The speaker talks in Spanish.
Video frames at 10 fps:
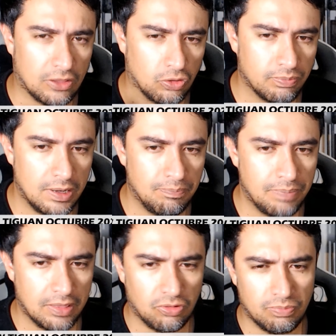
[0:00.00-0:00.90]
mil
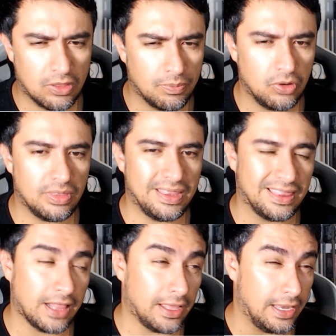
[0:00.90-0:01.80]
pesos más o menos y
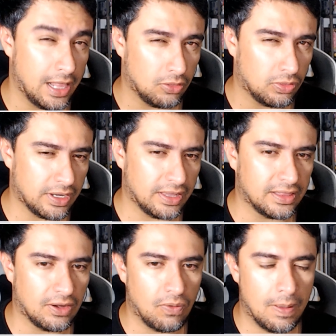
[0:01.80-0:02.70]
está en
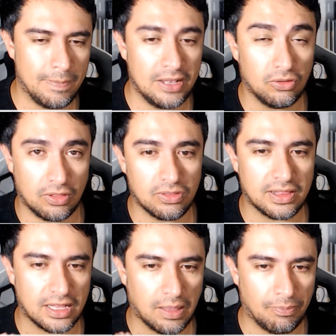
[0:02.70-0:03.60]
539 mil
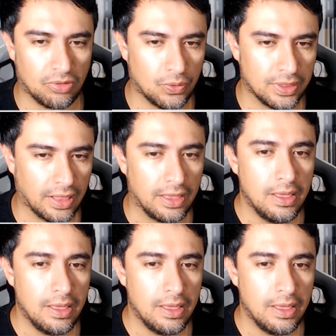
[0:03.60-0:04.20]
270 pesos ahorita.